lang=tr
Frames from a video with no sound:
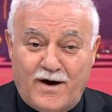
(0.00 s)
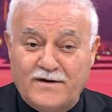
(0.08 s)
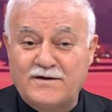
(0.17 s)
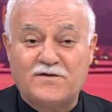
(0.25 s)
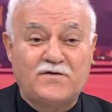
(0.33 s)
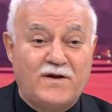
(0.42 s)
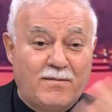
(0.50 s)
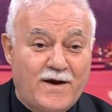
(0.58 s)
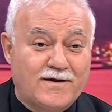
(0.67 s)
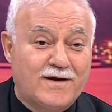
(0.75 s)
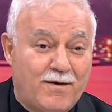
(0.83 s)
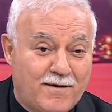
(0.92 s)
annesini
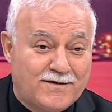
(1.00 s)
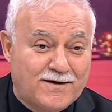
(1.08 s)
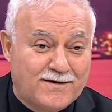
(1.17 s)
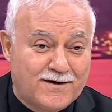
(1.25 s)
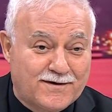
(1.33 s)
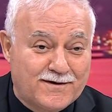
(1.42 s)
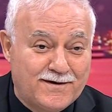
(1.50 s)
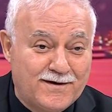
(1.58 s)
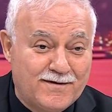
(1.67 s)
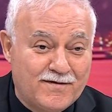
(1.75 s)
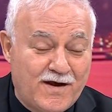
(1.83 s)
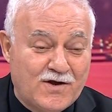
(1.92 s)
yemeğe davet eder.
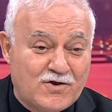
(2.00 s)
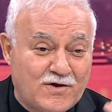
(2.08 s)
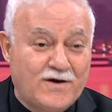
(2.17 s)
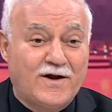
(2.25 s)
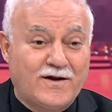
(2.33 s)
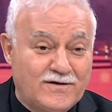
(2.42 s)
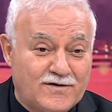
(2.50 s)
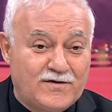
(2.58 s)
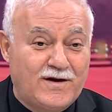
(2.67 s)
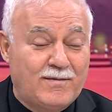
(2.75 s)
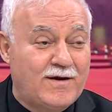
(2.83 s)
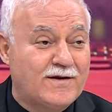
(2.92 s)
Eşinin
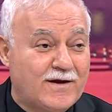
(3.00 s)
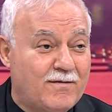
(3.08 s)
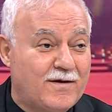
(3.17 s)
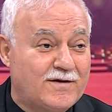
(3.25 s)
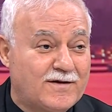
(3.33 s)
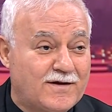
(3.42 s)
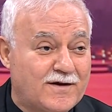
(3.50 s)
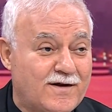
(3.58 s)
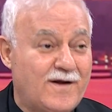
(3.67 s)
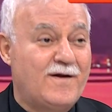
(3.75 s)
annesini yemeğe davet eder.